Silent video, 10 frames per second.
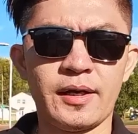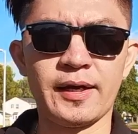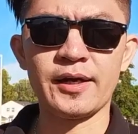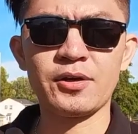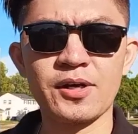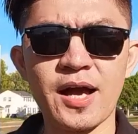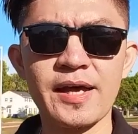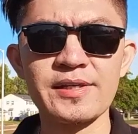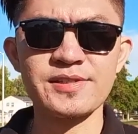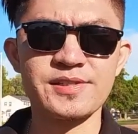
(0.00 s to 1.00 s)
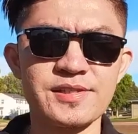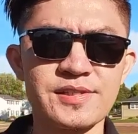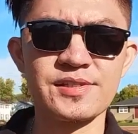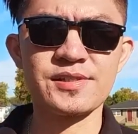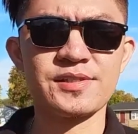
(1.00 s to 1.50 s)
Hello guys,
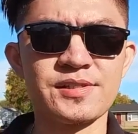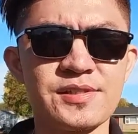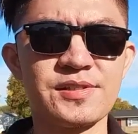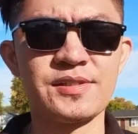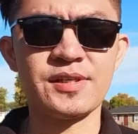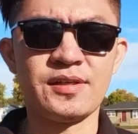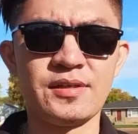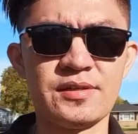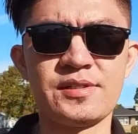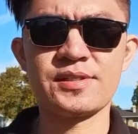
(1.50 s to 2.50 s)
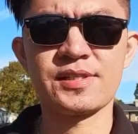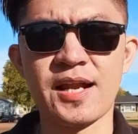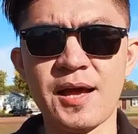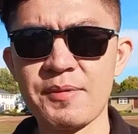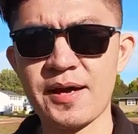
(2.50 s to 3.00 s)

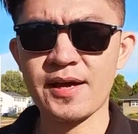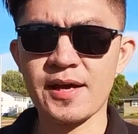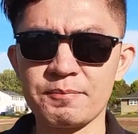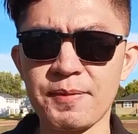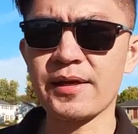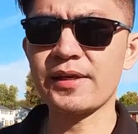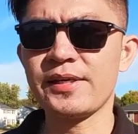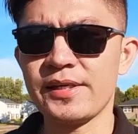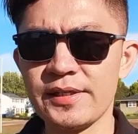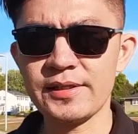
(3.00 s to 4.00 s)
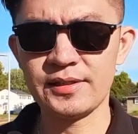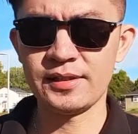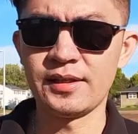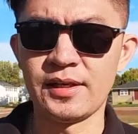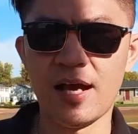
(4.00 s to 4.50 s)
selamat pagi.
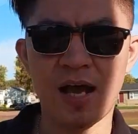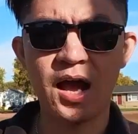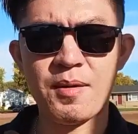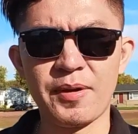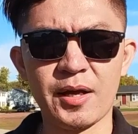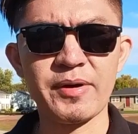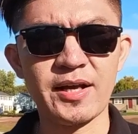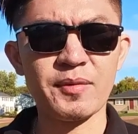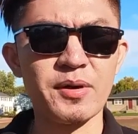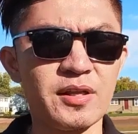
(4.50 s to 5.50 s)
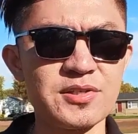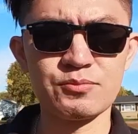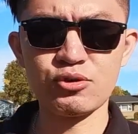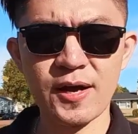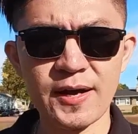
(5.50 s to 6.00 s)
Bagaimana kabarnya
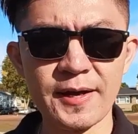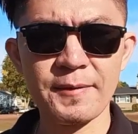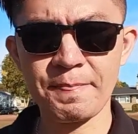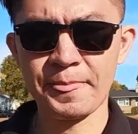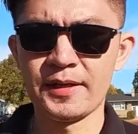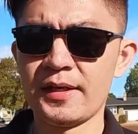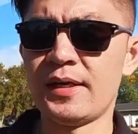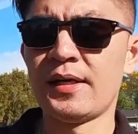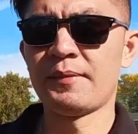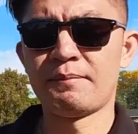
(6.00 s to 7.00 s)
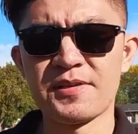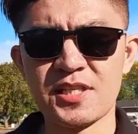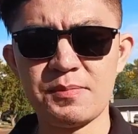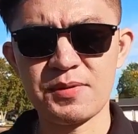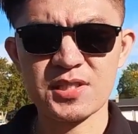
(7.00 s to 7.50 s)
semua?
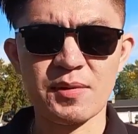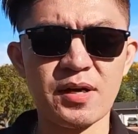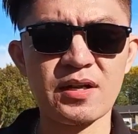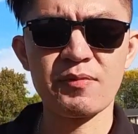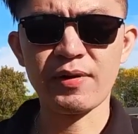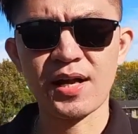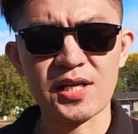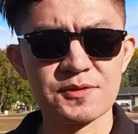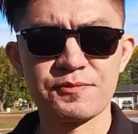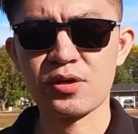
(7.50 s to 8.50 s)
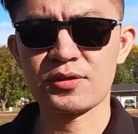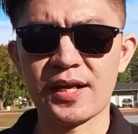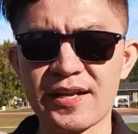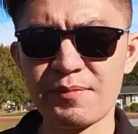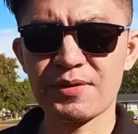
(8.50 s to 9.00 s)
Masih bersama di depan Langs Vlog
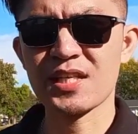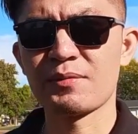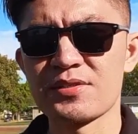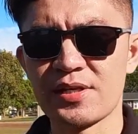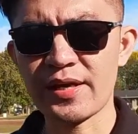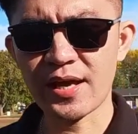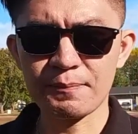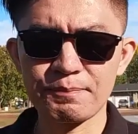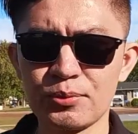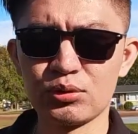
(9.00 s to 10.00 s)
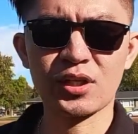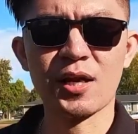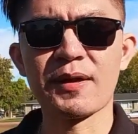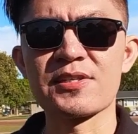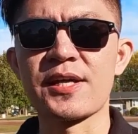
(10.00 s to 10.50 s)
kali ini bersama saya
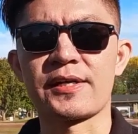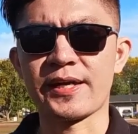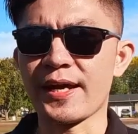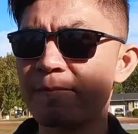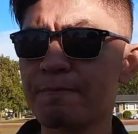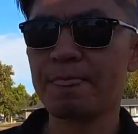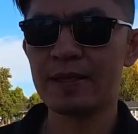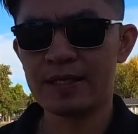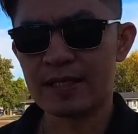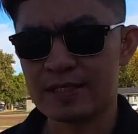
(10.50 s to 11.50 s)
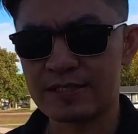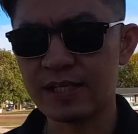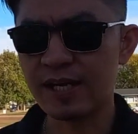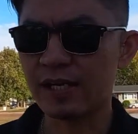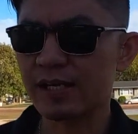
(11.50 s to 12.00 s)
Putra Banjar ya.
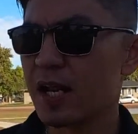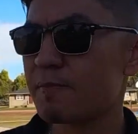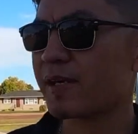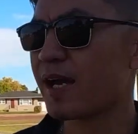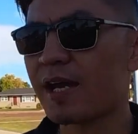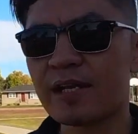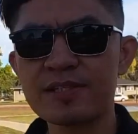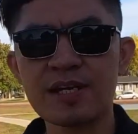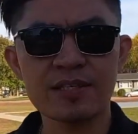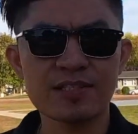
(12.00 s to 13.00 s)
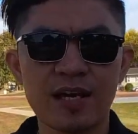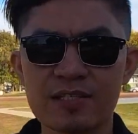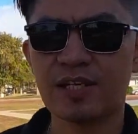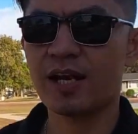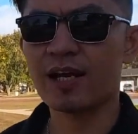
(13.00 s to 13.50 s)
Jadi hari ini di pagi hari sang
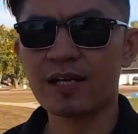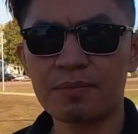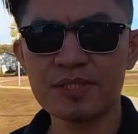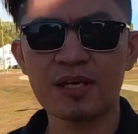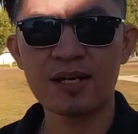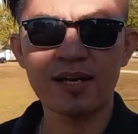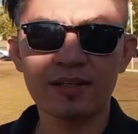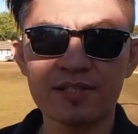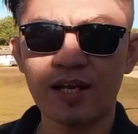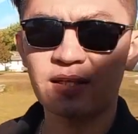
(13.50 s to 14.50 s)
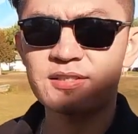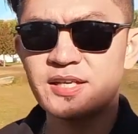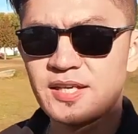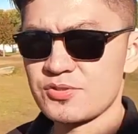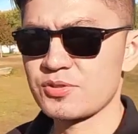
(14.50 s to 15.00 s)
sangat cerah bisa dilihat di sekitar
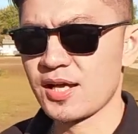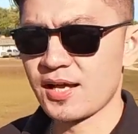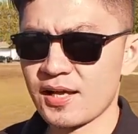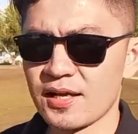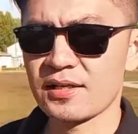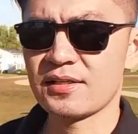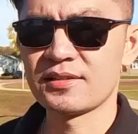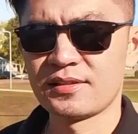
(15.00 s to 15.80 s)
saya juga.